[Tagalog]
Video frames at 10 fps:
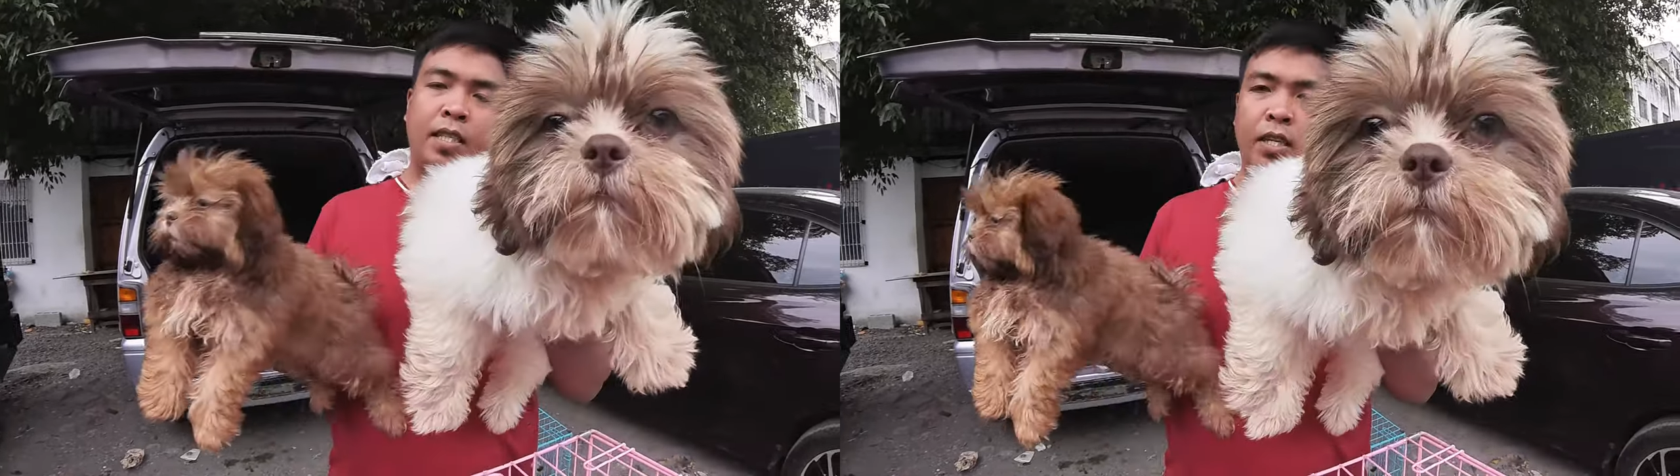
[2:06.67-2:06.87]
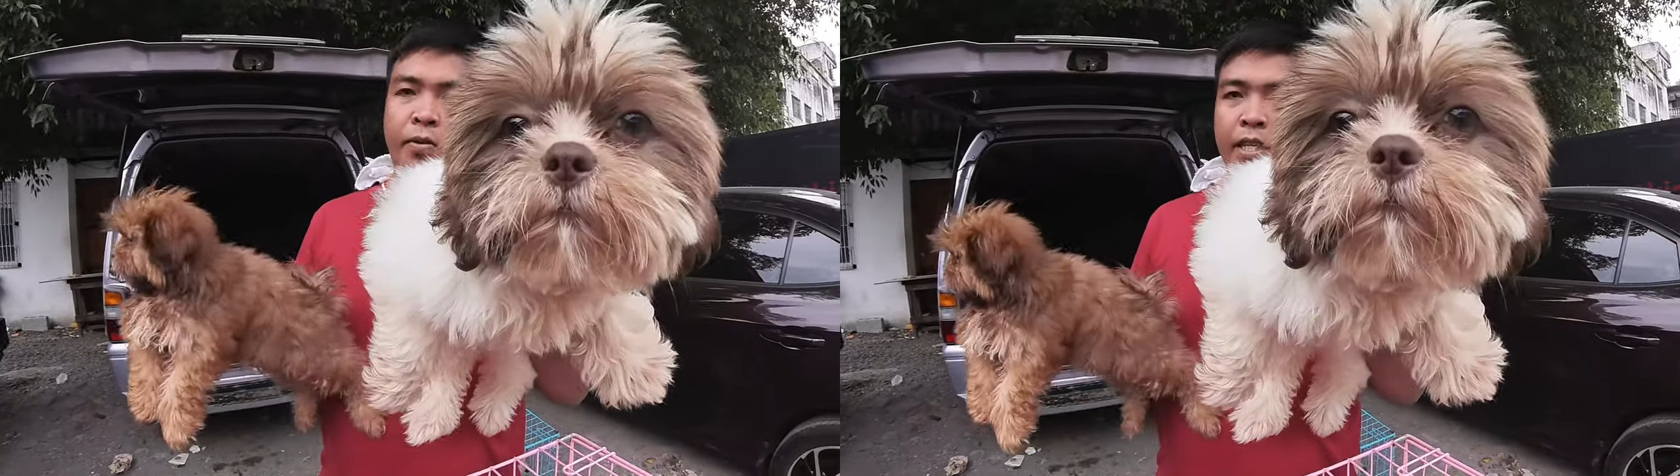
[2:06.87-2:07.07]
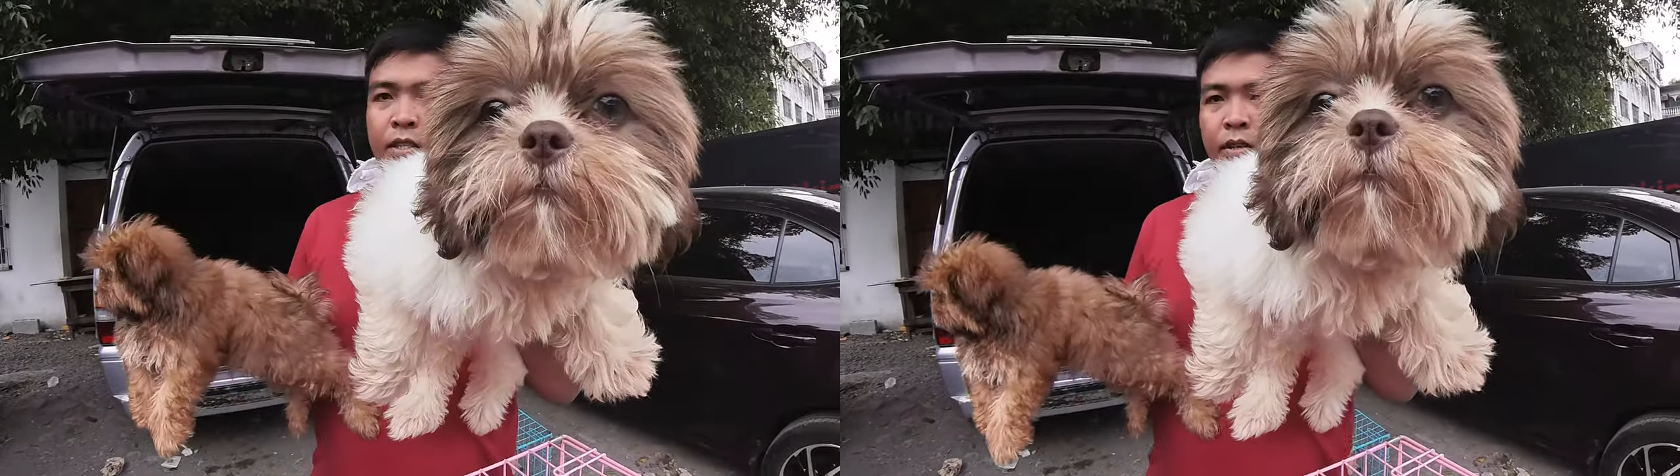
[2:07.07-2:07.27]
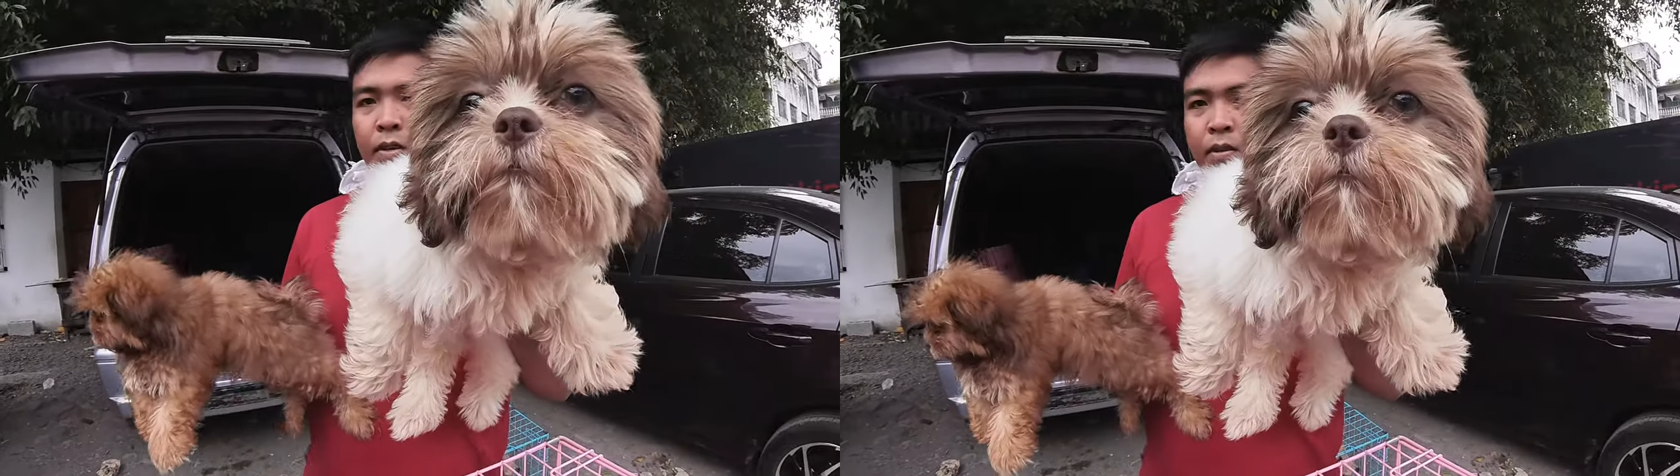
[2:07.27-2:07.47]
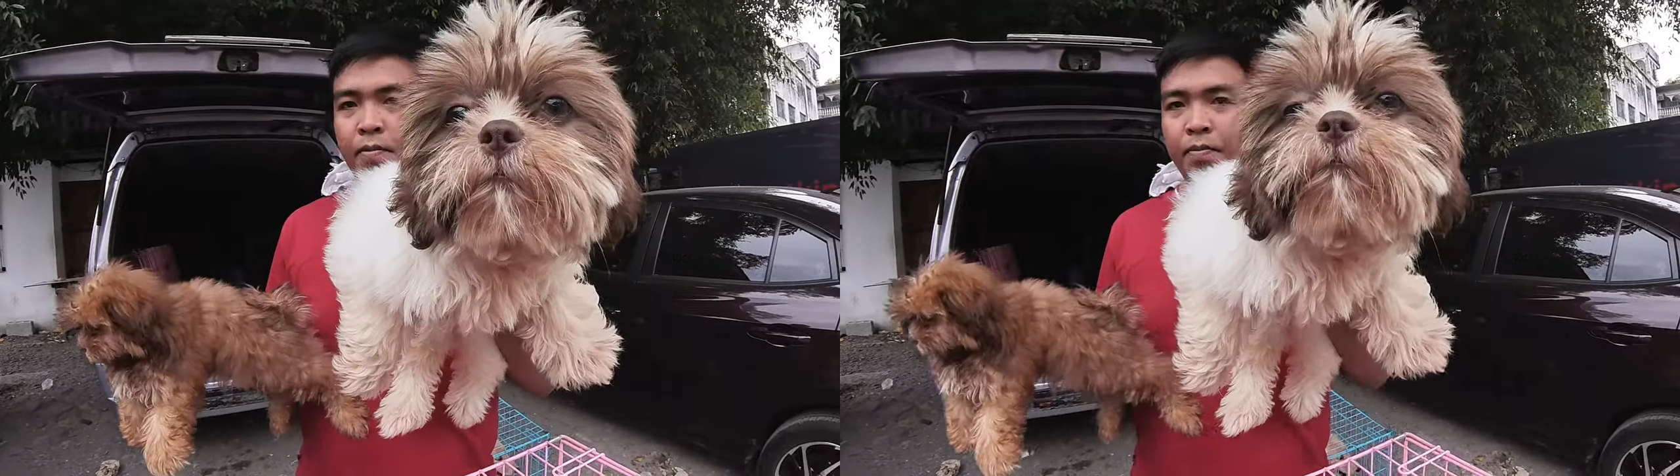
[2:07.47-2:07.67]
saka sa white
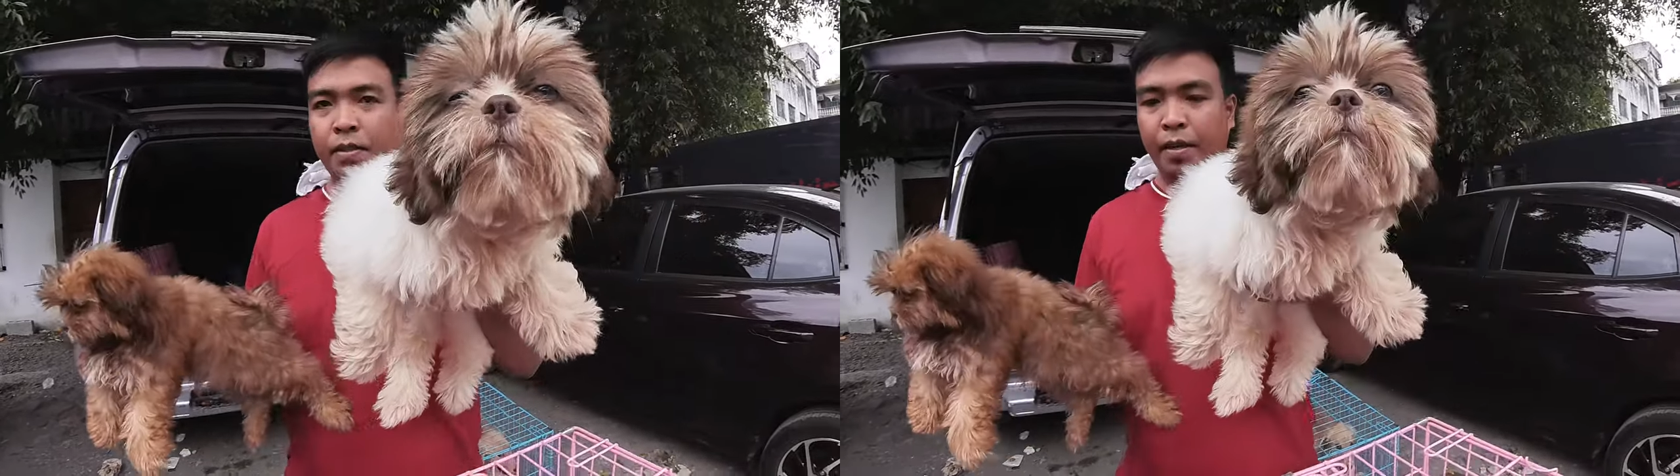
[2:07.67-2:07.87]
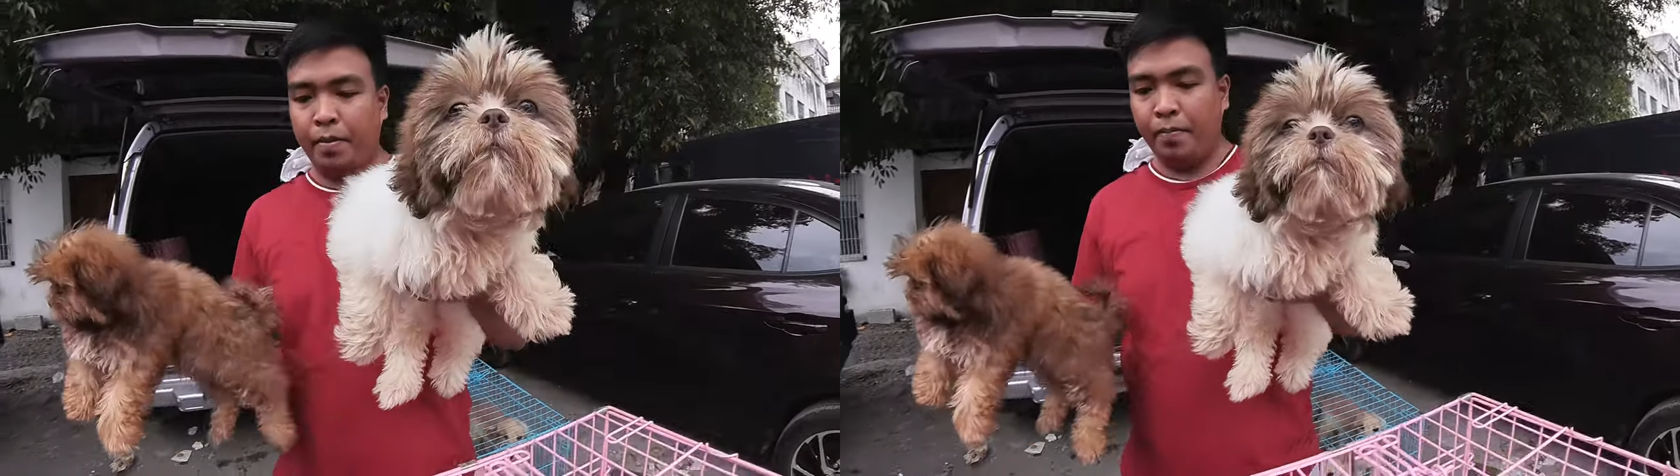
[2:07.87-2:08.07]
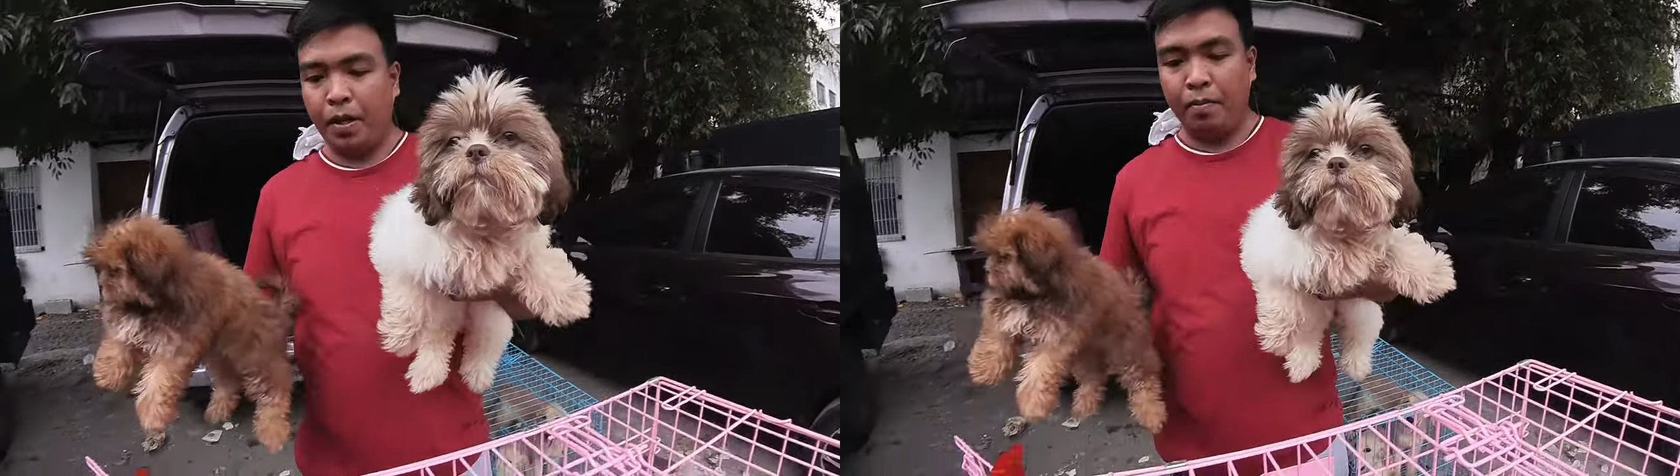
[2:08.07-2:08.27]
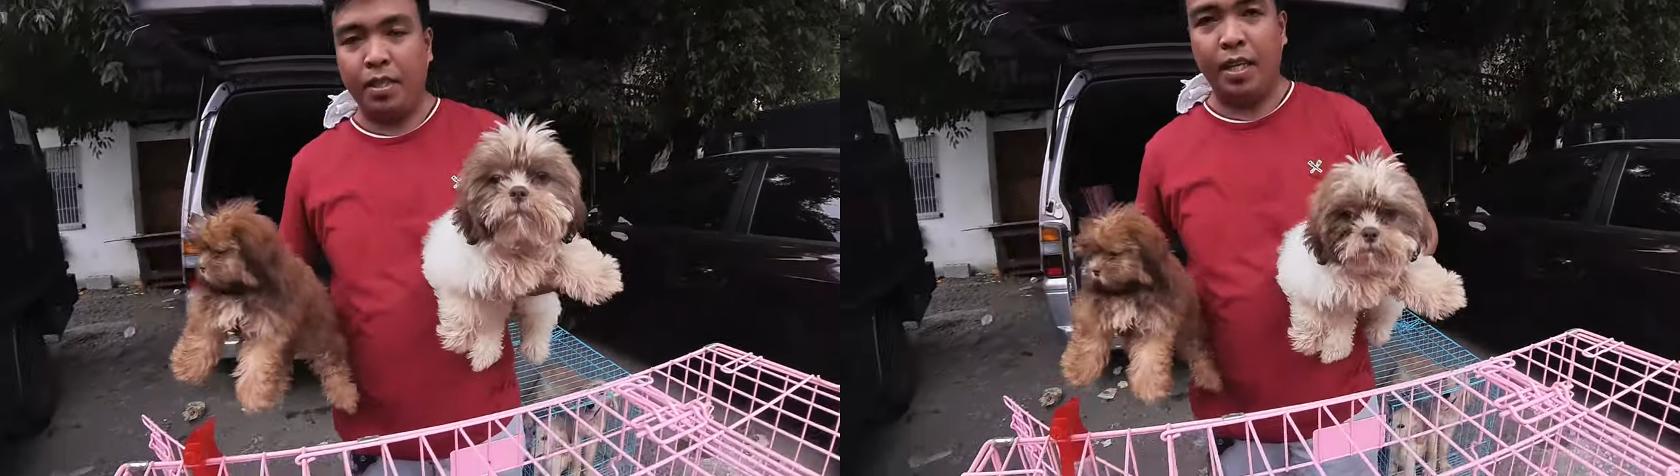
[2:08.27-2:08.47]
choco. 7.5 isa.